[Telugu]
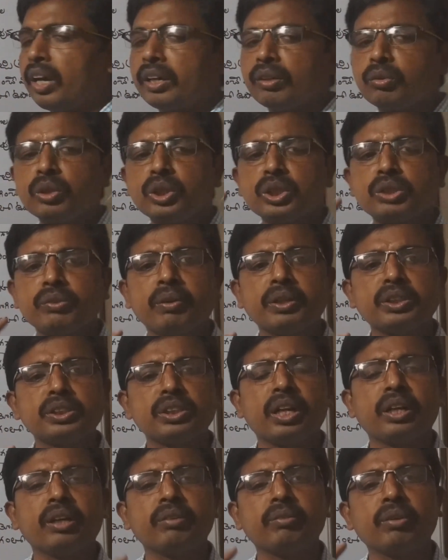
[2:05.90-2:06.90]
దాని గురించి
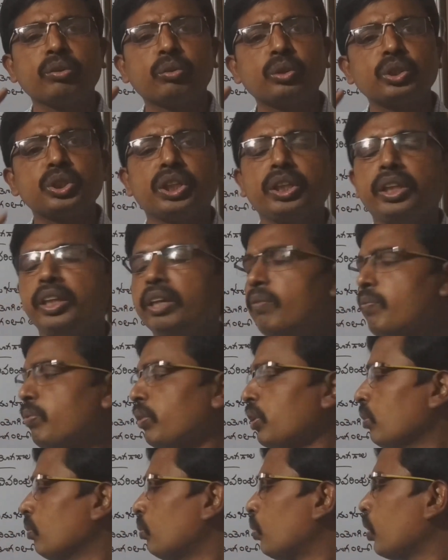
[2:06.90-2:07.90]
వివరించింది అనేటువంటి క్వశ్చన్ ఇది
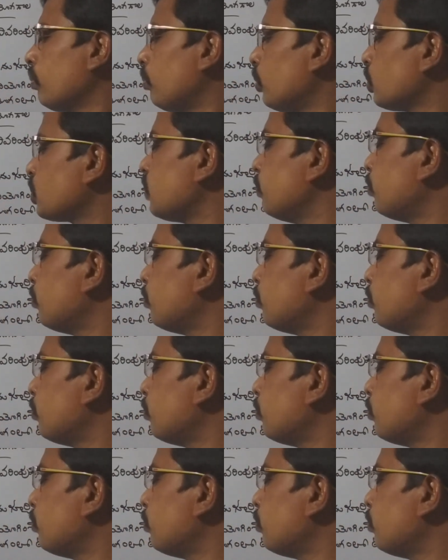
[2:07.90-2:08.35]
ఒక మోస్ట్